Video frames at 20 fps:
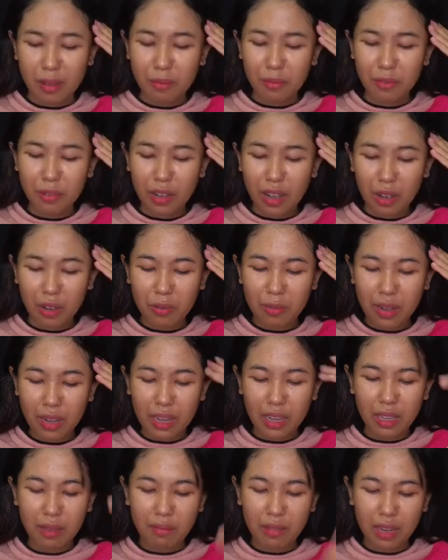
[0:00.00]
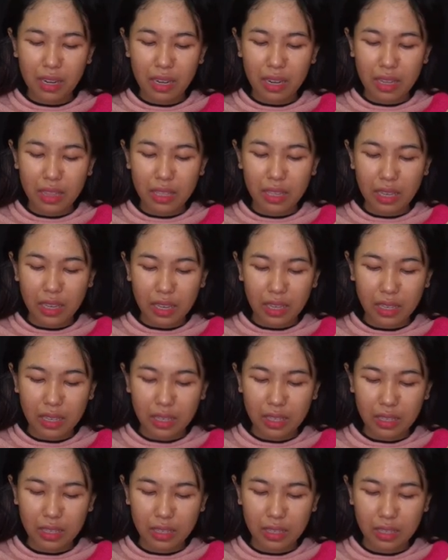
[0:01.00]
Muka aku bakal gimana nanti ya?
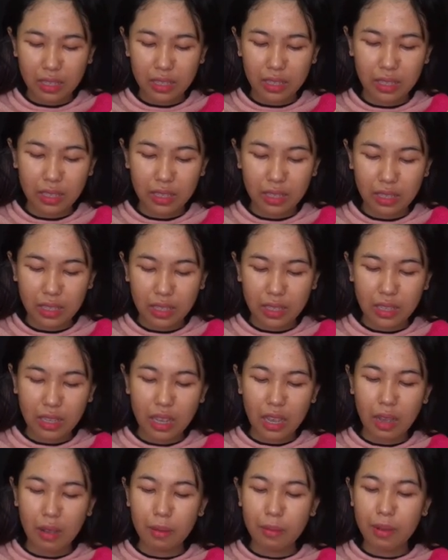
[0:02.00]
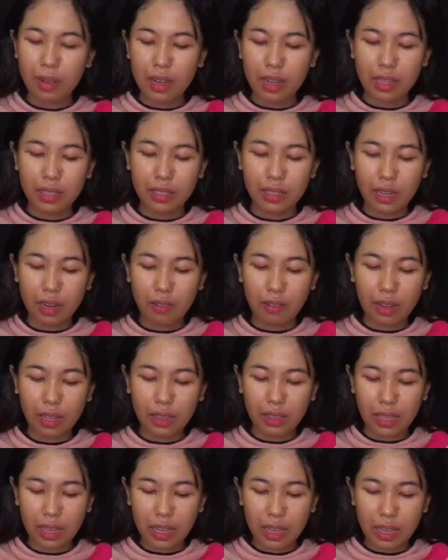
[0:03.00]
Kalau bakalan
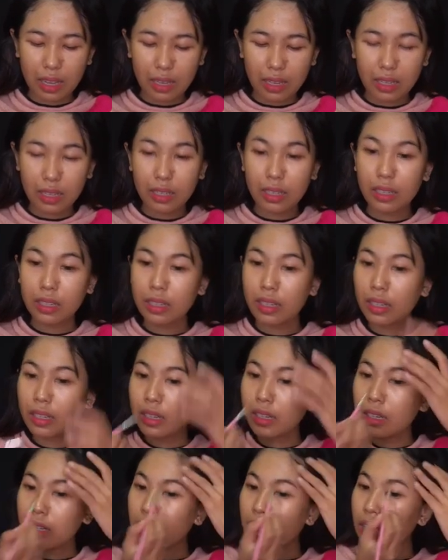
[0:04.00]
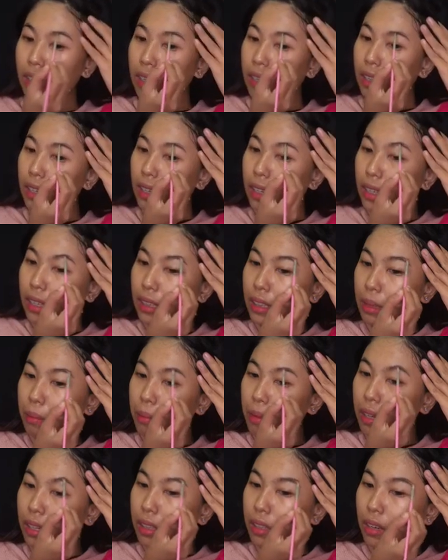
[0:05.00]
jerawatan,
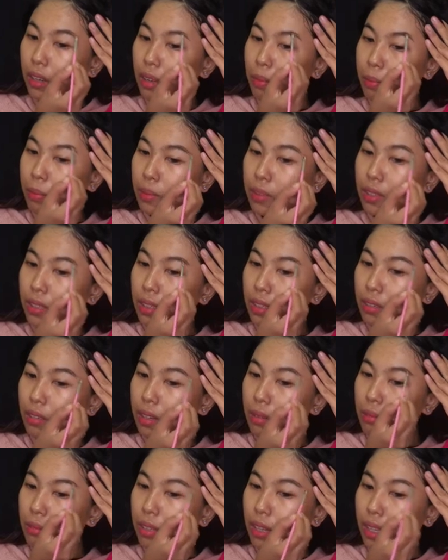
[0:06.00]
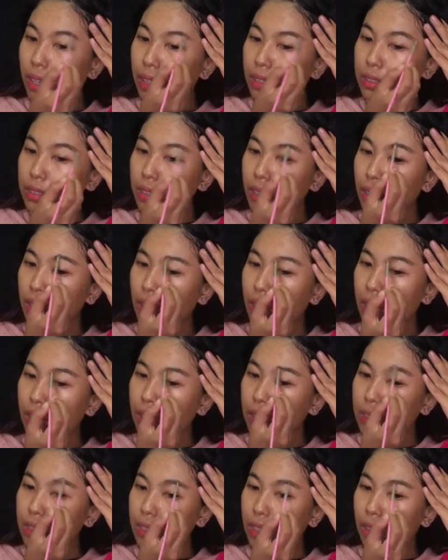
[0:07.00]
tapi ini telur putihnya udah mulai kenceng
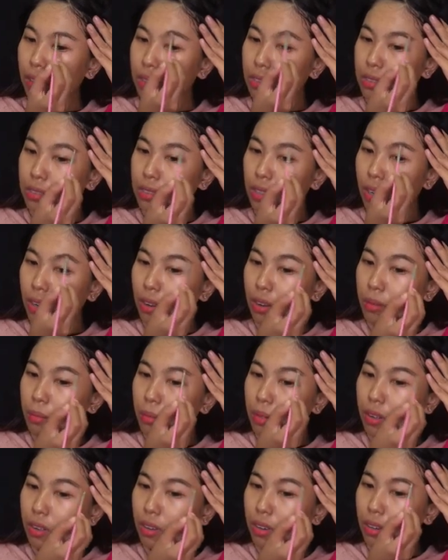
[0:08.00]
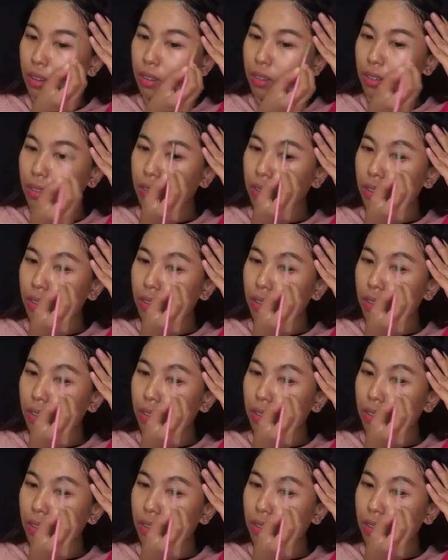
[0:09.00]
guys aku susah ngomong